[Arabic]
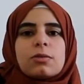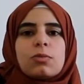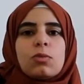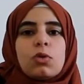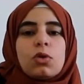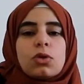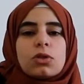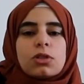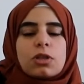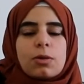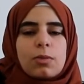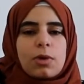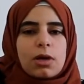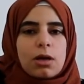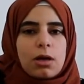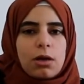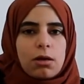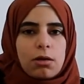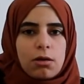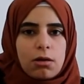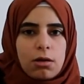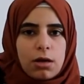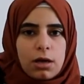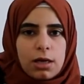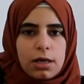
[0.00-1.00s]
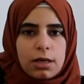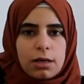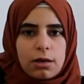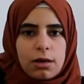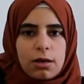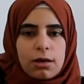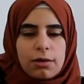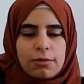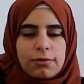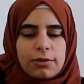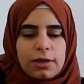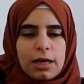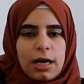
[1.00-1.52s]
مؤتمر
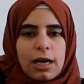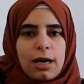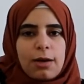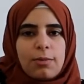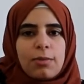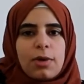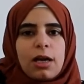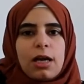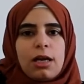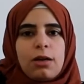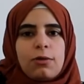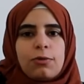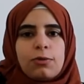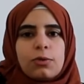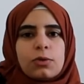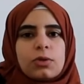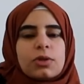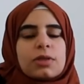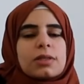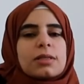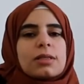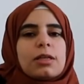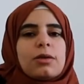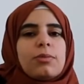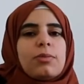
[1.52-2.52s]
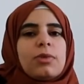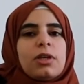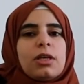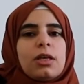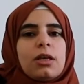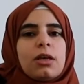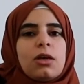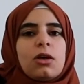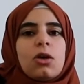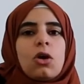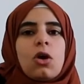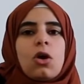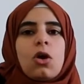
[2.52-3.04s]
القاهرة في عام 1900